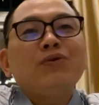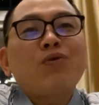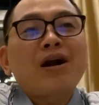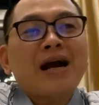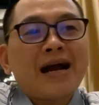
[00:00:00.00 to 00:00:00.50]

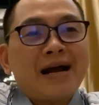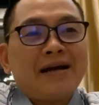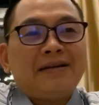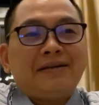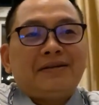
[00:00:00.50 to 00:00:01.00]

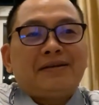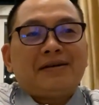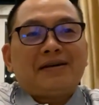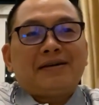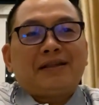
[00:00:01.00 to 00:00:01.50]
yoga
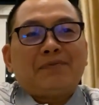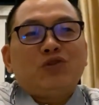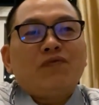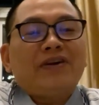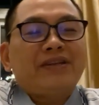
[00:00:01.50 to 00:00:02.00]
à, tập
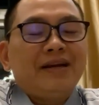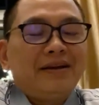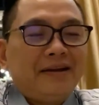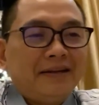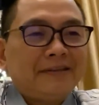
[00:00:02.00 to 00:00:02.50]
trung vào
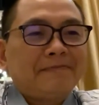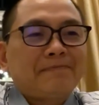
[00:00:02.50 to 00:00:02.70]
thiền định